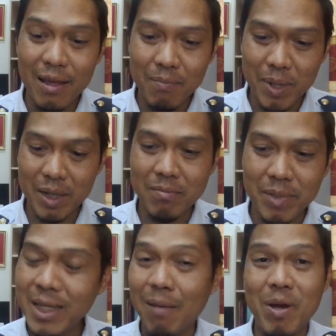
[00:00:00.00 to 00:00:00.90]
มัน
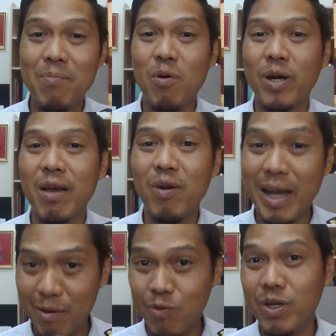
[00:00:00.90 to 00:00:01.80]
ไม่สามารถบอกได้ว่า
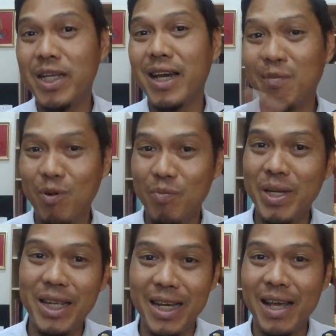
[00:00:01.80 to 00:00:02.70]
ใครเป็นคนดีใครเป็นคน
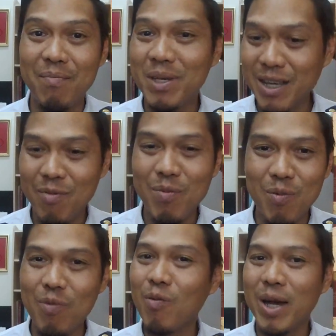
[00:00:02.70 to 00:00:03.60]
ไม่ดีนะไม่ใช่ว่าผ
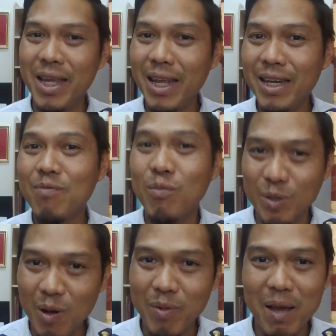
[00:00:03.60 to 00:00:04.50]
มบอกว่าไอ้เลขนี้ผม
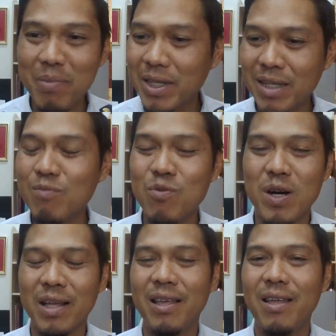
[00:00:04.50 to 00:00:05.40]
ชอบนะ เป็นเชิงบว
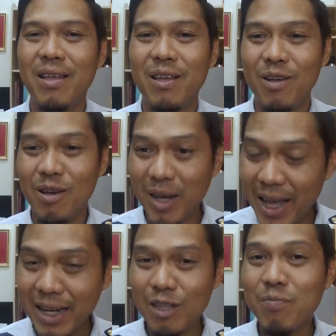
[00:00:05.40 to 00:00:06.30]
กเล
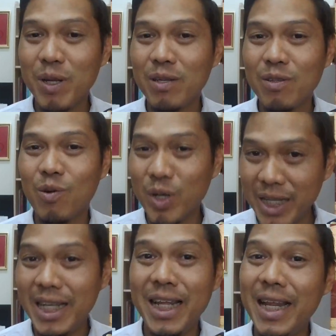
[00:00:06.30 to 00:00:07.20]
ขนี้ต้องเป็นคน
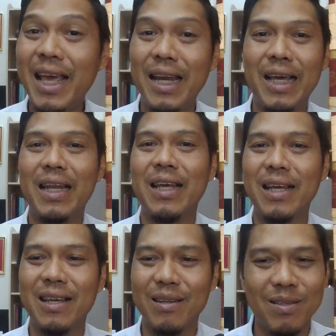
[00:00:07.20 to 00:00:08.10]
ดีแน่ๆเลยอะไร
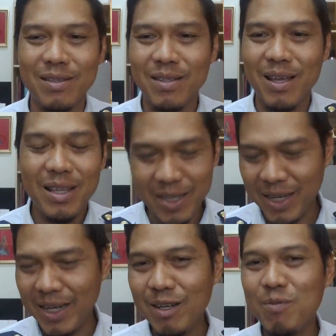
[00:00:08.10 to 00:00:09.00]
เงี้ย
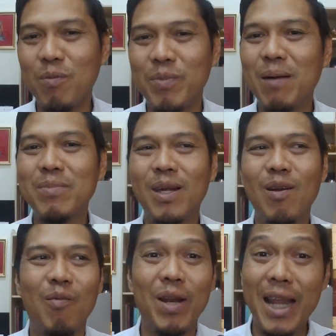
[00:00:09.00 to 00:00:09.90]
สิ่งเดียวที่ผมย้ำต
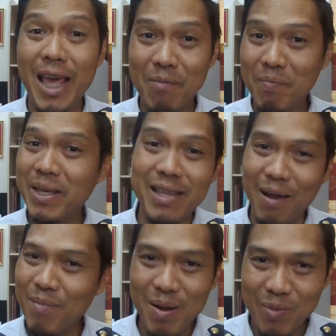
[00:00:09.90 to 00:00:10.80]
ลอดว่าเลขมันไม่
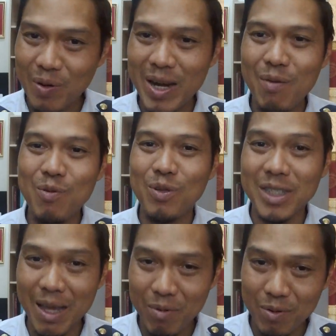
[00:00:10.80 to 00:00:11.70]
สามารถบอกได้ว่าคน
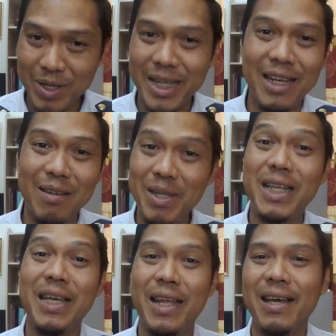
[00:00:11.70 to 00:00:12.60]
ใช้เป็นคนดีหรือไม่
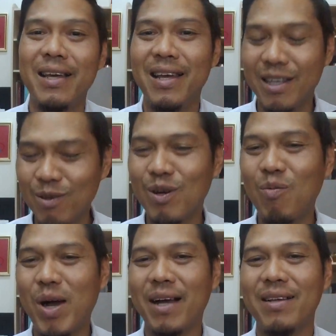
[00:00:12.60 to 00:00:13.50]
ดีนะอันนี้ต้อง
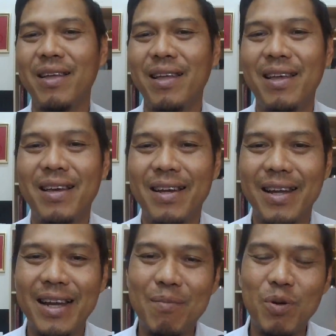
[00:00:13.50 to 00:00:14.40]
ระวัง
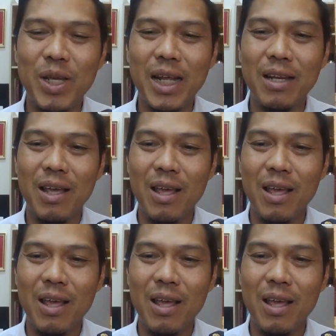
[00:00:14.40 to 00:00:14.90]
นะครับเพราะฉะนั้น